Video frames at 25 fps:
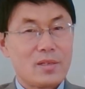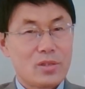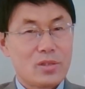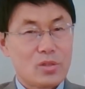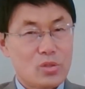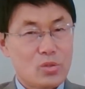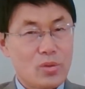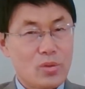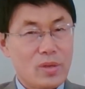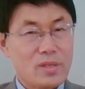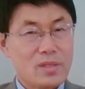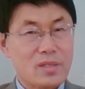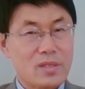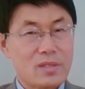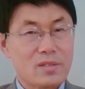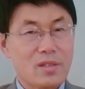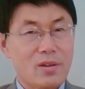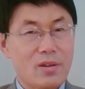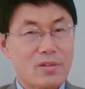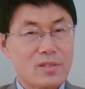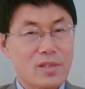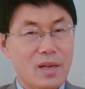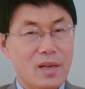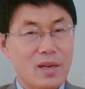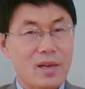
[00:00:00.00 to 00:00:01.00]
专程到
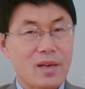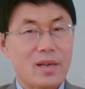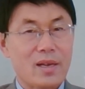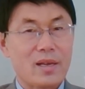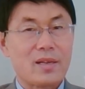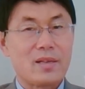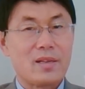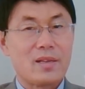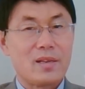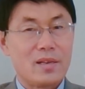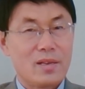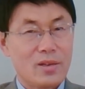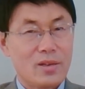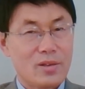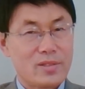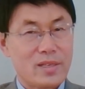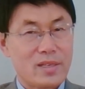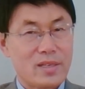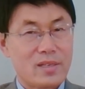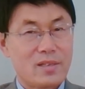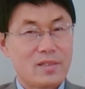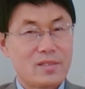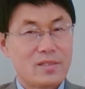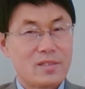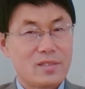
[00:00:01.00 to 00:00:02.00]
上海了解
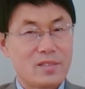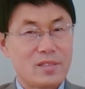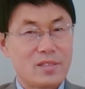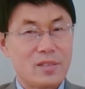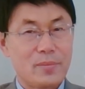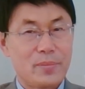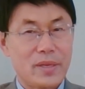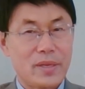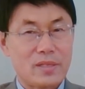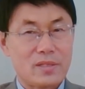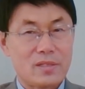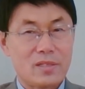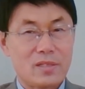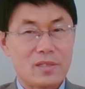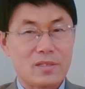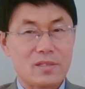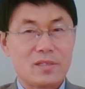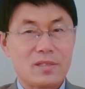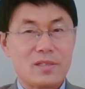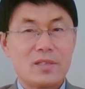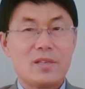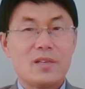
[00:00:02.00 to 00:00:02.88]
柯庆施的病情。